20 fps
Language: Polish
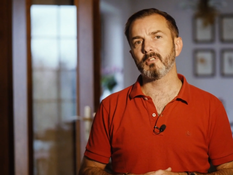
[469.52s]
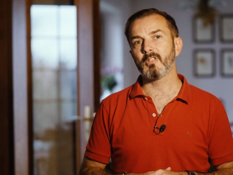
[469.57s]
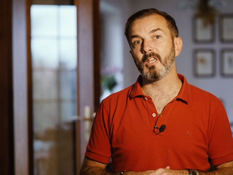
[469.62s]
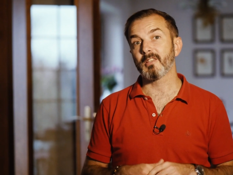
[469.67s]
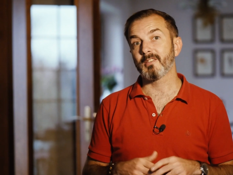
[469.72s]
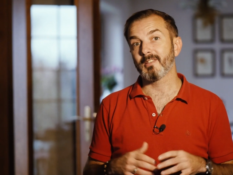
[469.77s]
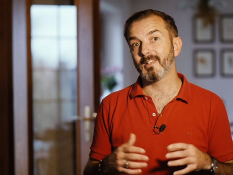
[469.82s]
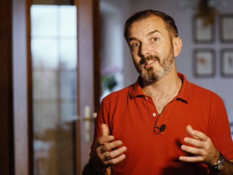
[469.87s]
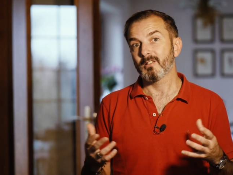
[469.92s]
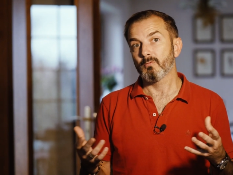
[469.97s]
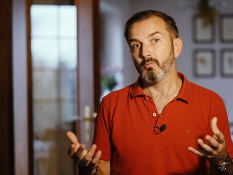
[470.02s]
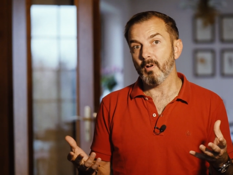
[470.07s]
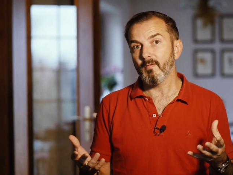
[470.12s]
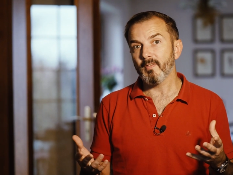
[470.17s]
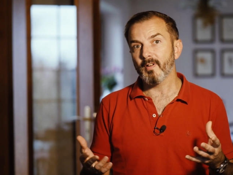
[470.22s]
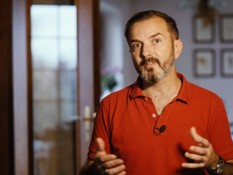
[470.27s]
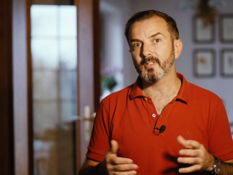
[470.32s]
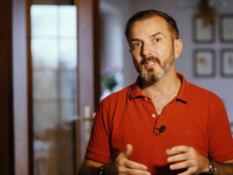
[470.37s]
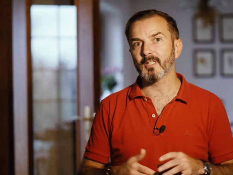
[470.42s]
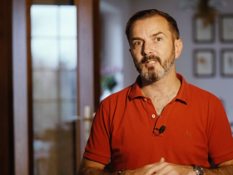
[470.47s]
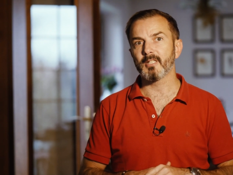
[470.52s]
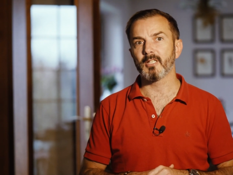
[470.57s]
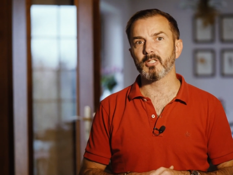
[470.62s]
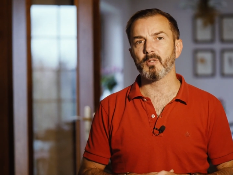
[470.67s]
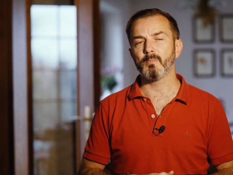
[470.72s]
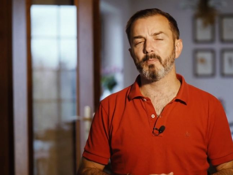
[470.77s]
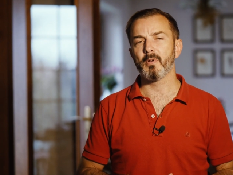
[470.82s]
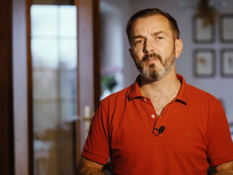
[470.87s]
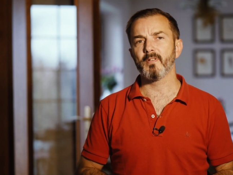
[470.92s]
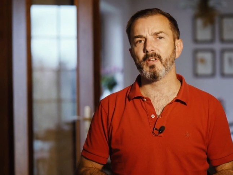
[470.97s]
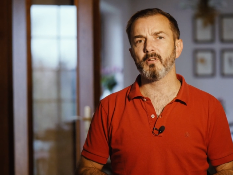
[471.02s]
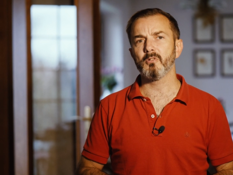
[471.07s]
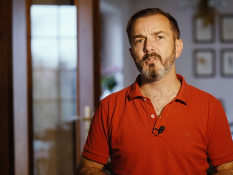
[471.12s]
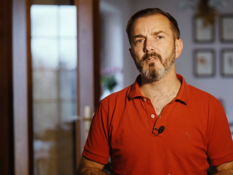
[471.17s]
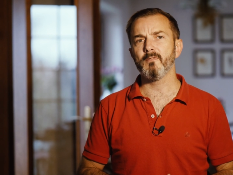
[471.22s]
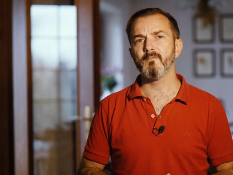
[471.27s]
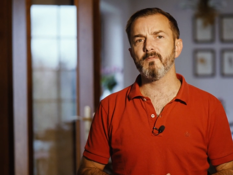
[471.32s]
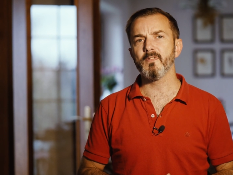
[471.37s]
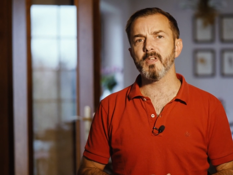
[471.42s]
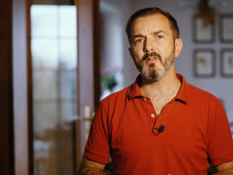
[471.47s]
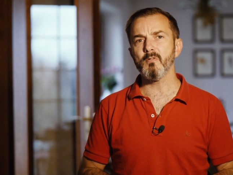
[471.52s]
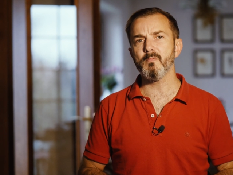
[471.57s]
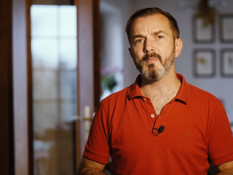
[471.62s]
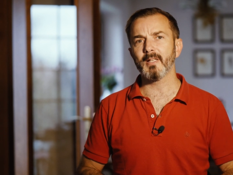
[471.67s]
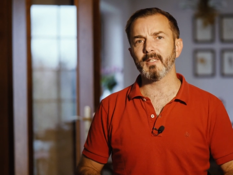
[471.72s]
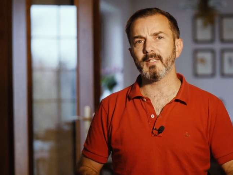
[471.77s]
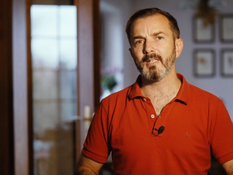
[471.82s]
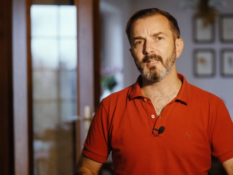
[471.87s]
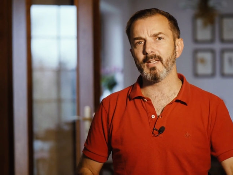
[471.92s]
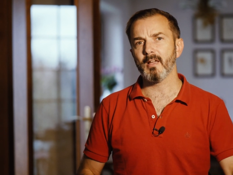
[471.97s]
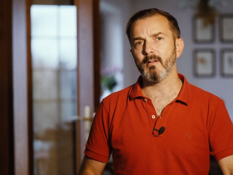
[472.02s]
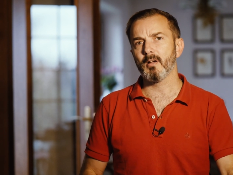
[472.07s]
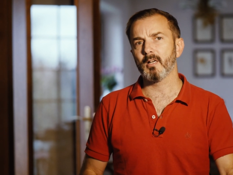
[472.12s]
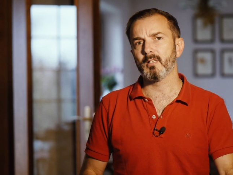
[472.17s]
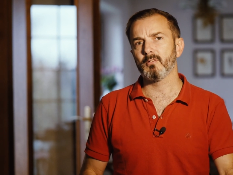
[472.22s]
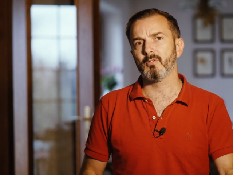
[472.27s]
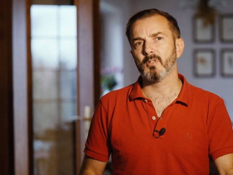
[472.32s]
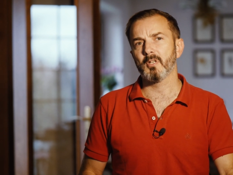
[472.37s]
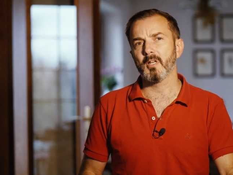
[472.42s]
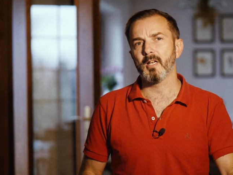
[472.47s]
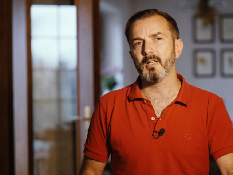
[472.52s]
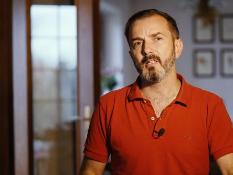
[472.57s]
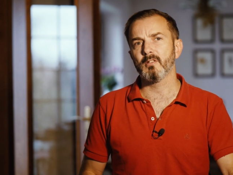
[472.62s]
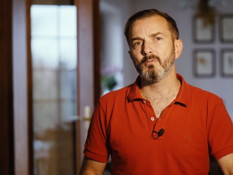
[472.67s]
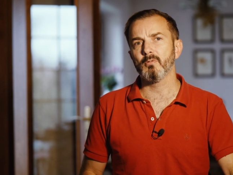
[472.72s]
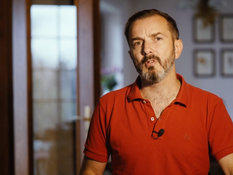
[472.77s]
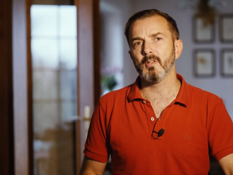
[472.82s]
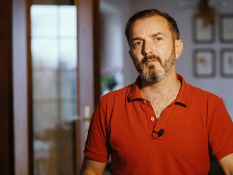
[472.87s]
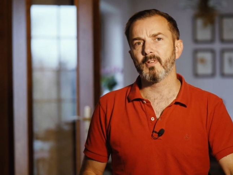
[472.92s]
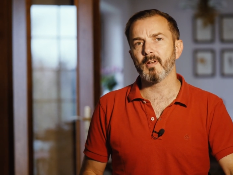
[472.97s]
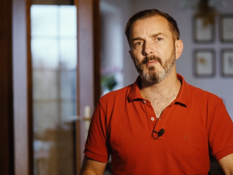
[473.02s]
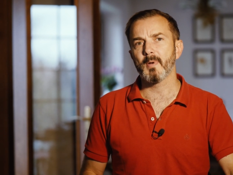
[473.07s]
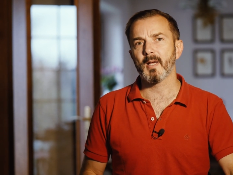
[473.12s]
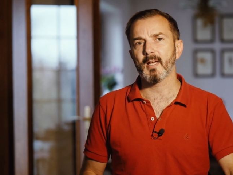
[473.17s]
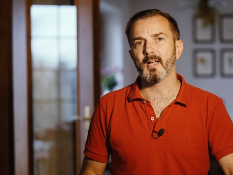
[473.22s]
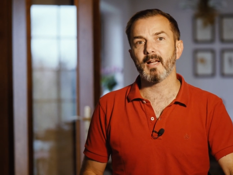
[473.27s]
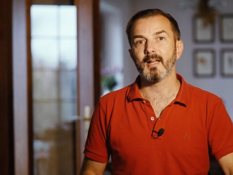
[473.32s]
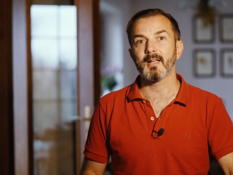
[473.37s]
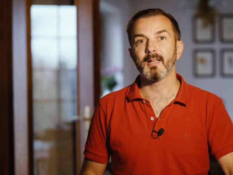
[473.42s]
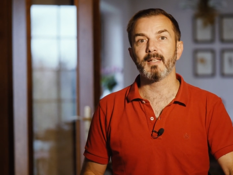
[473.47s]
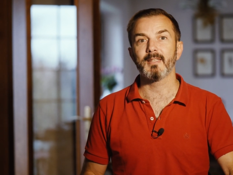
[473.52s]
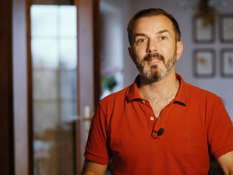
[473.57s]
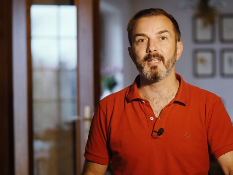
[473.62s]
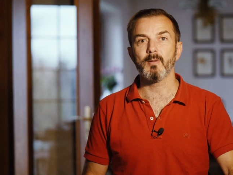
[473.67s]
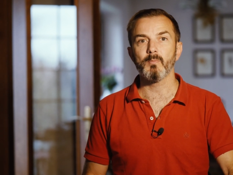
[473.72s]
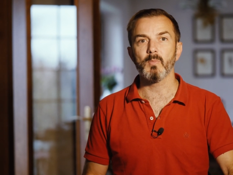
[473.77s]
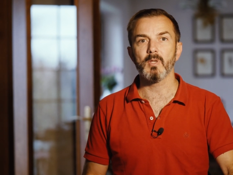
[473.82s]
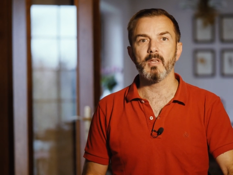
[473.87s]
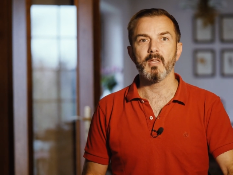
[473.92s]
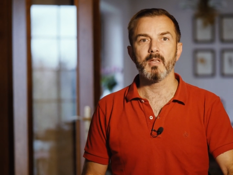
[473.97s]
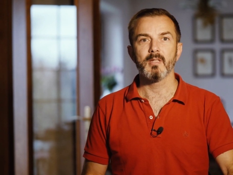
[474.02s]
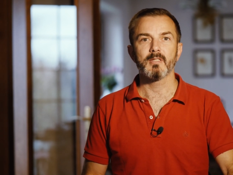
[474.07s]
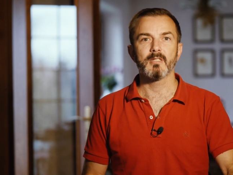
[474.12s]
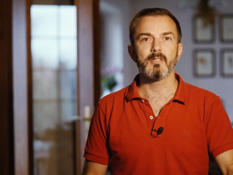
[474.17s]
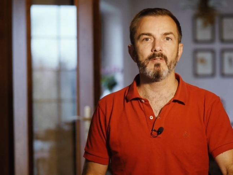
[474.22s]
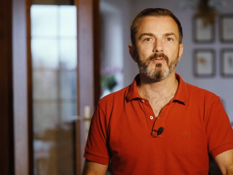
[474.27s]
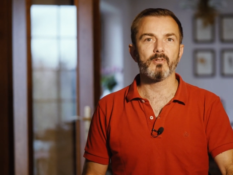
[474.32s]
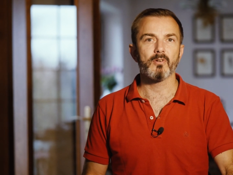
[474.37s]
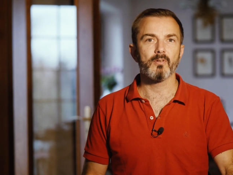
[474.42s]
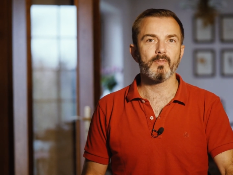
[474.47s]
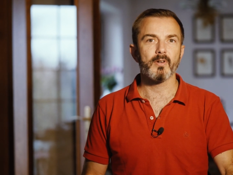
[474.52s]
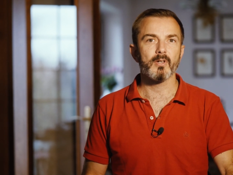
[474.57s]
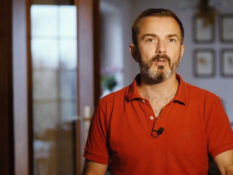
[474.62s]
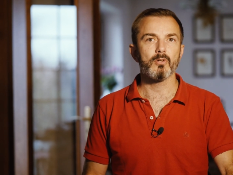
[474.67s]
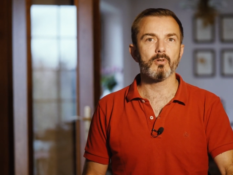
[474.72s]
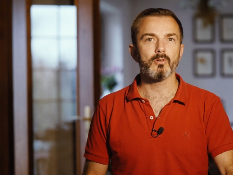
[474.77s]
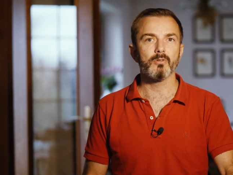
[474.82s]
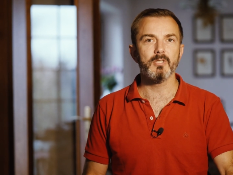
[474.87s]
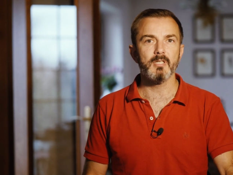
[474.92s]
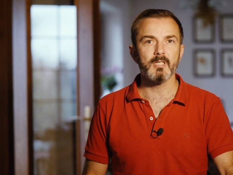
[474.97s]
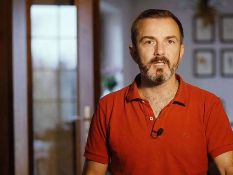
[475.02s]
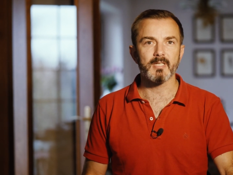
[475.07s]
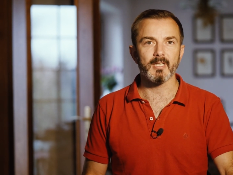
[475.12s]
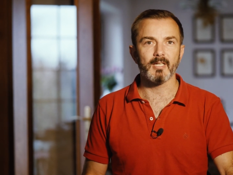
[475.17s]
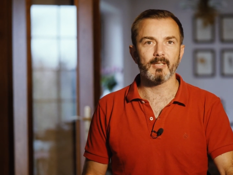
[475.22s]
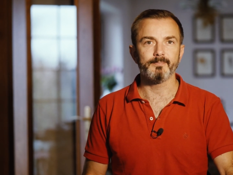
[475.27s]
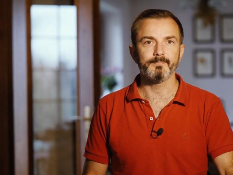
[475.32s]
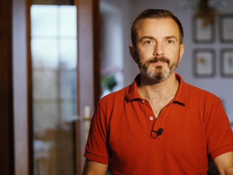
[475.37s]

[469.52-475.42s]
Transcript: te, te słowa w zasadzie pojawiają się w wielu materiałach, które realizuję w ramach Akademii Cyfrowego Rodzica.